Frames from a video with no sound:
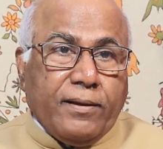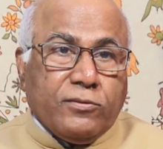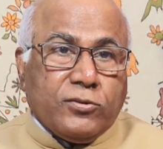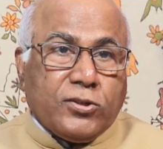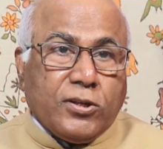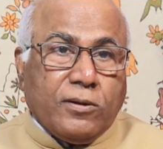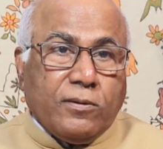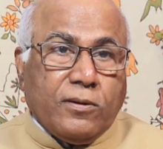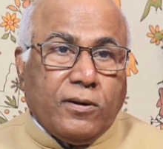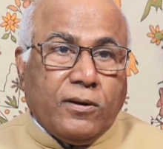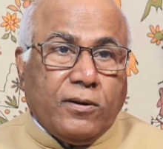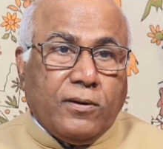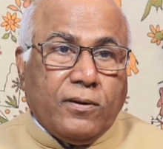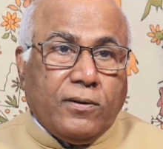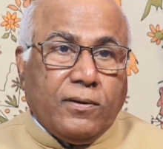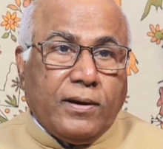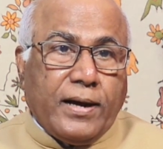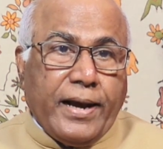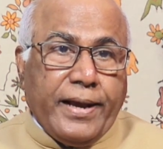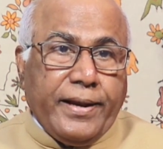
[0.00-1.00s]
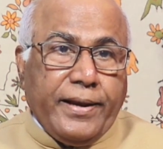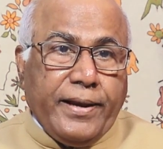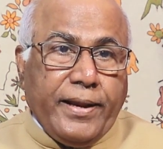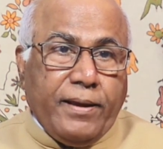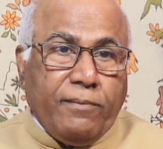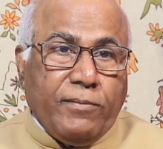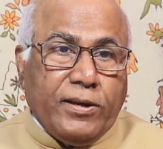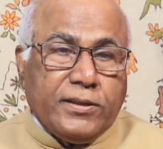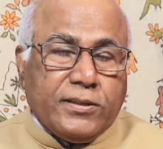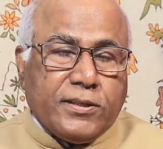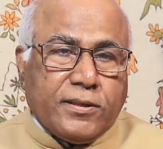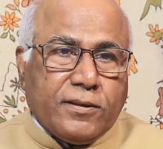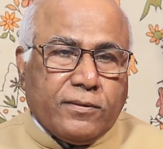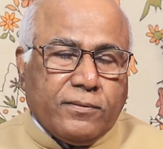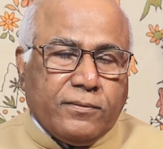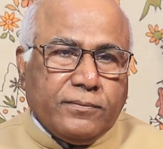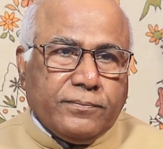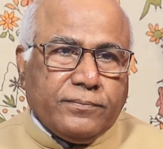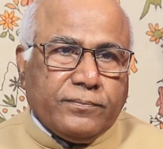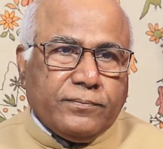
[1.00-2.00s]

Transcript: నిమిషంలో ఆయన నియమించటం